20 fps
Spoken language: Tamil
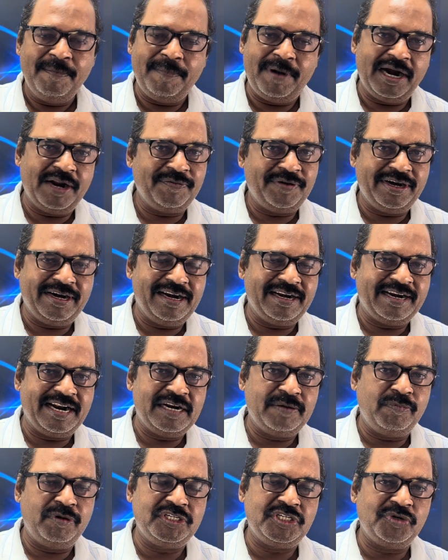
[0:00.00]
மாணவர்கள்
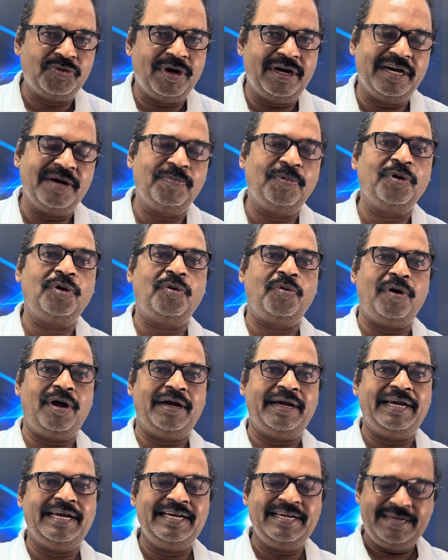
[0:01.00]
கண்டுபிடிச்சிருவாங்க
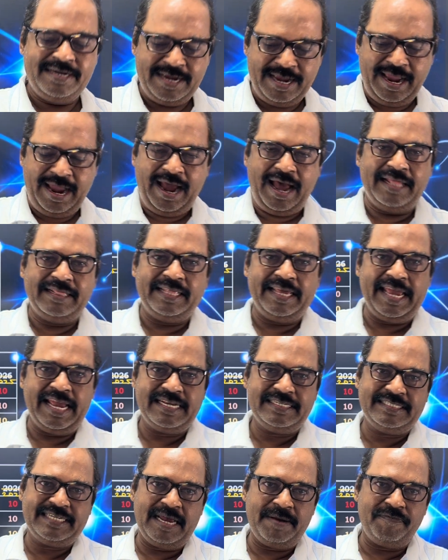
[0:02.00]
போட்டுருவாங்க அந்த
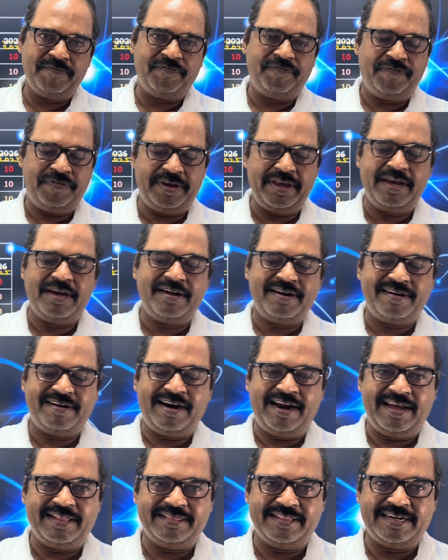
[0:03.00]
எக்ஸாம் ஃபியர்
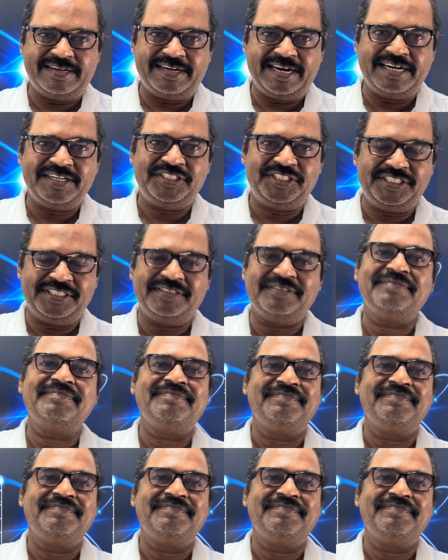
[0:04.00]
அந்த டென்ஷன்